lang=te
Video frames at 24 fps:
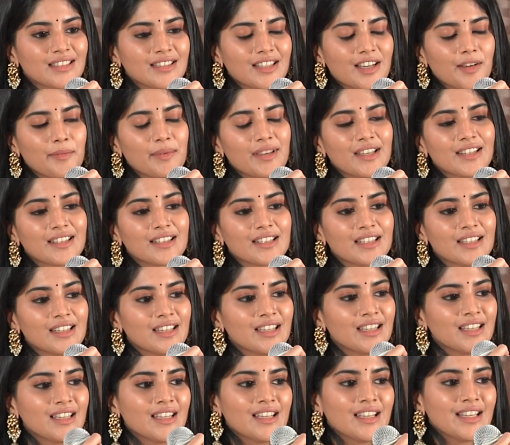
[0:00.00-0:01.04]
ఐ మీన్
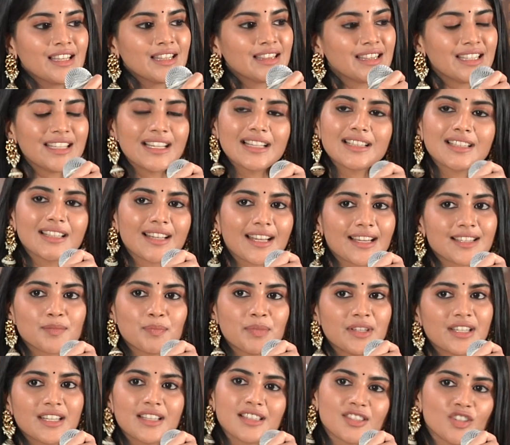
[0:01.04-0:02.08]
థియేటర్
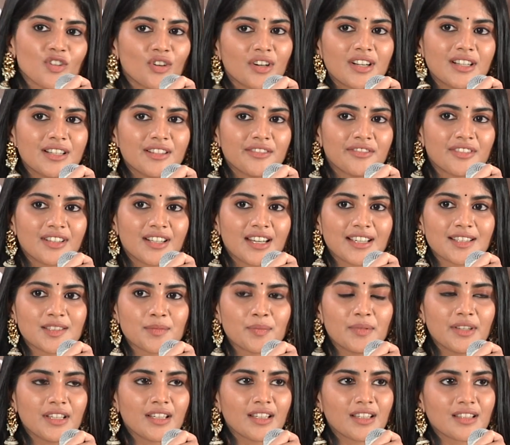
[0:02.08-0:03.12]
ఎక్స్పీరియన్సే ఒక డిఫరెంట్
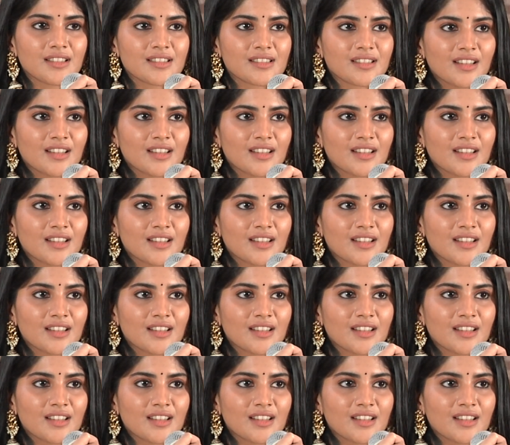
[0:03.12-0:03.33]
ఎక్స్పీరియన్స్